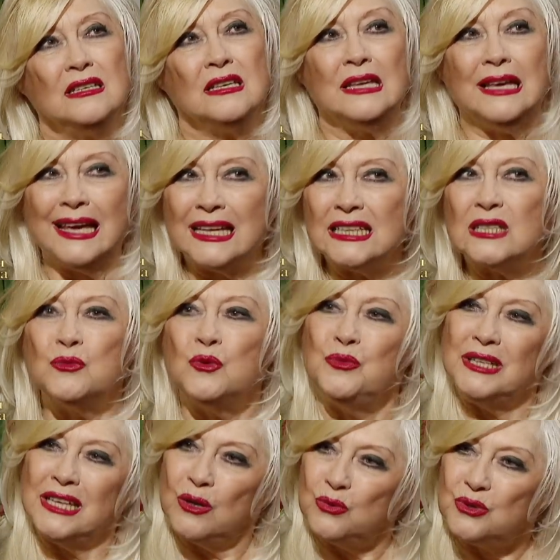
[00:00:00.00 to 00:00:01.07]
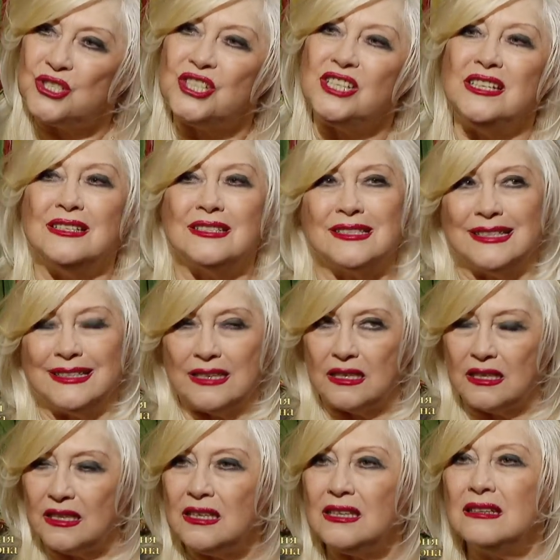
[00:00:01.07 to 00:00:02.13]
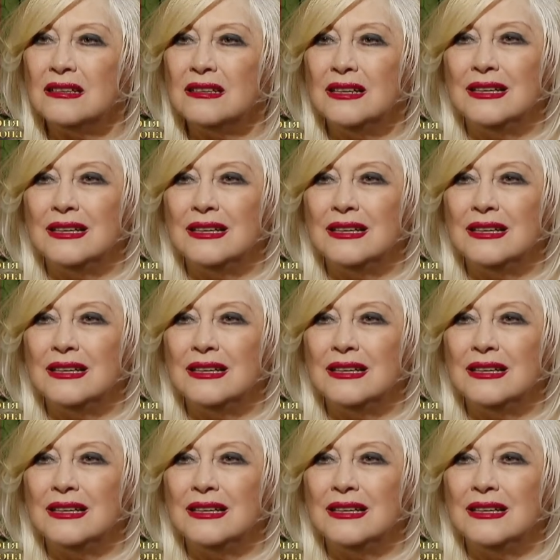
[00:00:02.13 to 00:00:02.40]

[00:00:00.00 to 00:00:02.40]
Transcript: И этому меня учили старики,